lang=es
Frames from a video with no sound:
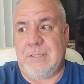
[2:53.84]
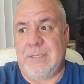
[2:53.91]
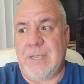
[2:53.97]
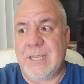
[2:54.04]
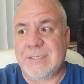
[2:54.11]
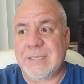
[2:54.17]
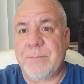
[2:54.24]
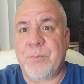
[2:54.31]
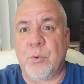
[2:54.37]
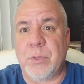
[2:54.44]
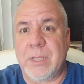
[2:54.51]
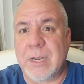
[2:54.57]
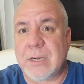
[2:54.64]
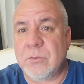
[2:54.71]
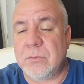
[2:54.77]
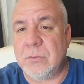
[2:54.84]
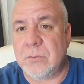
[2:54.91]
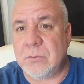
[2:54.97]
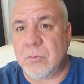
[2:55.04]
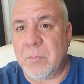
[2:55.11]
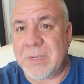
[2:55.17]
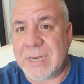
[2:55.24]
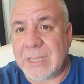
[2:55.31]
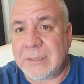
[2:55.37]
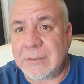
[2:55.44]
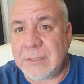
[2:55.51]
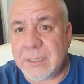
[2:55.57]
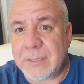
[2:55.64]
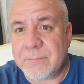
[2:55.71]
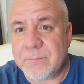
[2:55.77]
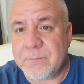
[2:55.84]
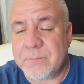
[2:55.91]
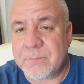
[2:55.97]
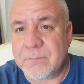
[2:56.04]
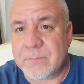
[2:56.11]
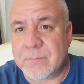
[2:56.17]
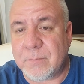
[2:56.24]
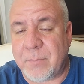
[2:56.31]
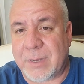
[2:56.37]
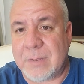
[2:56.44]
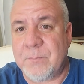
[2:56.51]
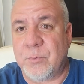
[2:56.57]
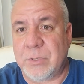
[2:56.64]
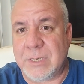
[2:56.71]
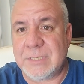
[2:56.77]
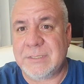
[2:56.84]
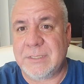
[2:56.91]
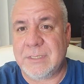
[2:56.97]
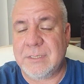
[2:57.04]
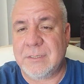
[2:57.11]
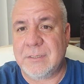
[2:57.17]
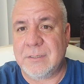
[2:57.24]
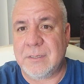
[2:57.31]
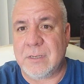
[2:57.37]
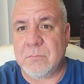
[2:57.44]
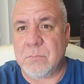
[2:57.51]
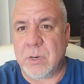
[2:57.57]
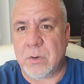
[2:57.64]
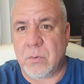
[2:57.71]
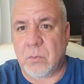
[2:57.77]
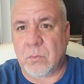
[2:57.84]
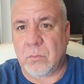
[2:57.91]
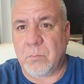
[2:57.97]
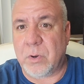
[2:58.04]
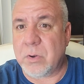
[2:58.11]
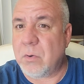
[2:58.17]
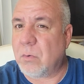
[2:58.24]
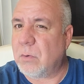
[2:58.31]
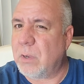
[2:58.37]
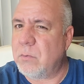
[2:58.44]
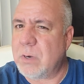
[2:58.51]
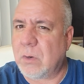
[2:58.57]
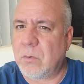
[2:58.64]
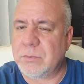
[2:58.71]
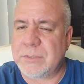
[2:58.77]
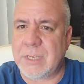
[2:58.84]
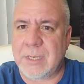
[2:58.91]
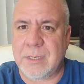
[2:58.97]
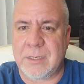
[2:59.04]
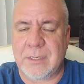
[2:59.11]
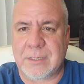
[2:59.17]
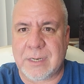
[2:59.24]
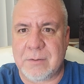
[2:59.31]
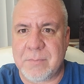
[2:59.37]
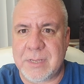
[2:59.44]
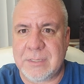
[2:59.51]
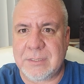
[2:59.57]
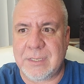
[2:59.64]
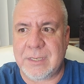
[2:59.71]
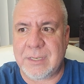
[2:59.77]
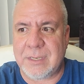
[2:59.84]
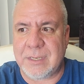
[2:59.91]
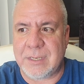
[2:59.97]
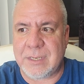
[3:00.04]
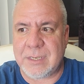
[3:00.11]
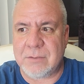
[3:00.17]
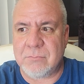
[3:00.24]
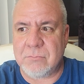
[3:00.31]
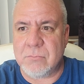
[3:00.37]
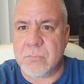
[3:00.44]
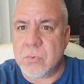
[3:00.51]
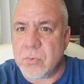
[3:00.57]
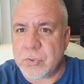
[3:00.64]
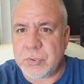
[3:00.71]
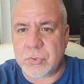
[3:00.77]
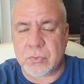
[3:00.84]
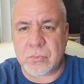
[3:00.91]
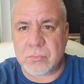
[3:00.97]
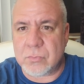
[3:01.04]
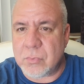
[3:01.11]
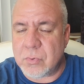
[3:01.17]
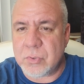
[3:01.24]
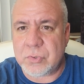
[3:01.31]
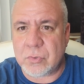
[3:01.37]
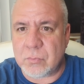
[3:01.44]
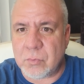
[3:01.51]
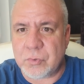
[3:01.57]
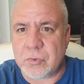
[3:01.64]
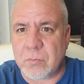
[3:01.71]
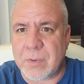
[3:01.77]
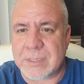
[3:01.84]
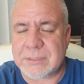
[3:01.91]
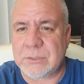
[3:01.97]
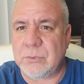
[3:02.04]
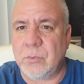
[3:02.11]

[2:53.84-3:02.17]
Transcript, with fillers: ese poder dominante para imponerse en Bare es una cosa realmente mucho, mucho, mucho más